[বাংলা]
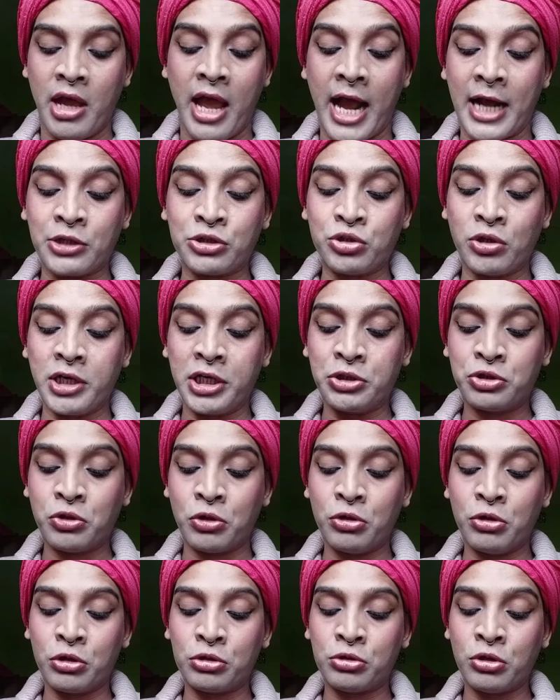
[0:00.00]
একজনের
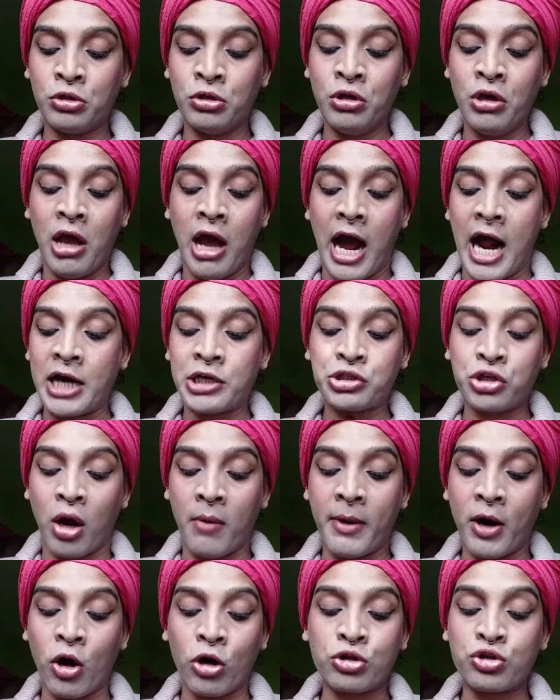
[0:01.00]
জন্য তো আর
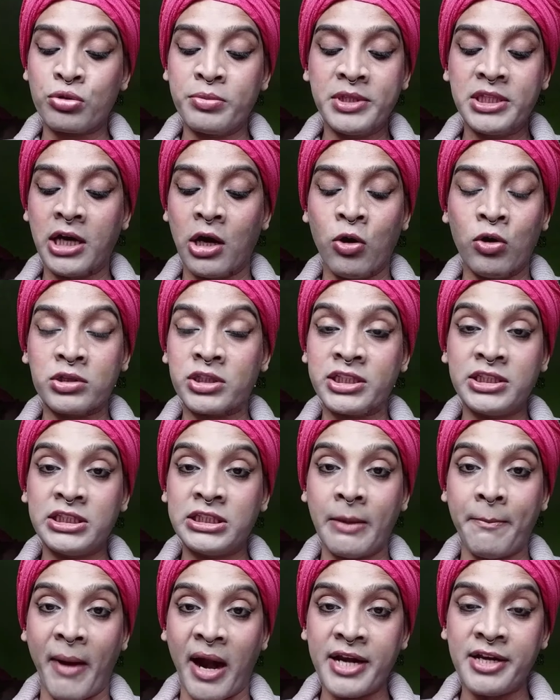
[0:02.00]
সবার অসুবিধা হতে
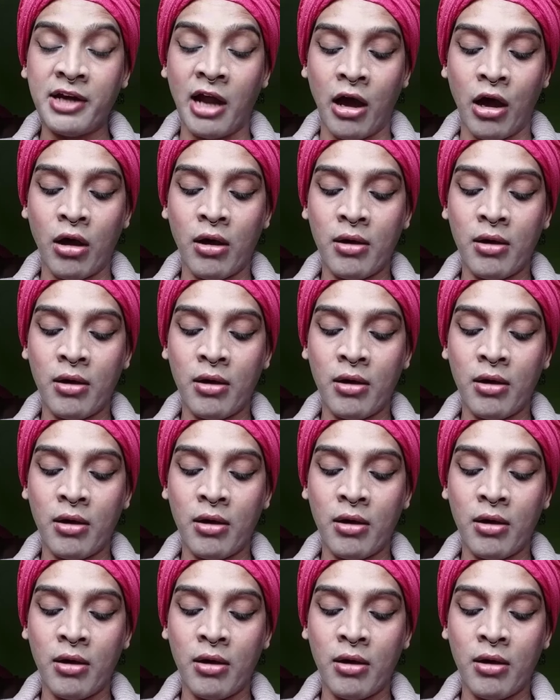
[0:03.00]
দিতে পারি না